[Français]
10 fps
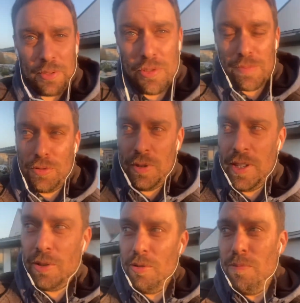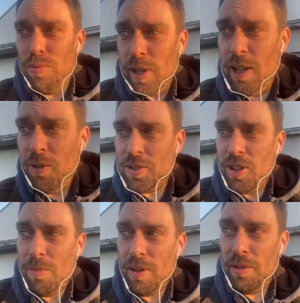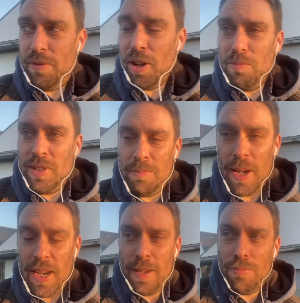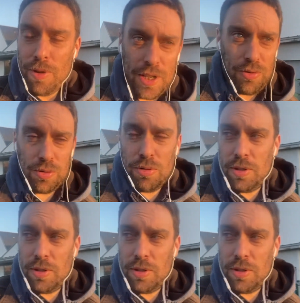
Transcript: donc je me suis dit qu'on pourrait ensemble faire une petite balade pour aller jusqu'au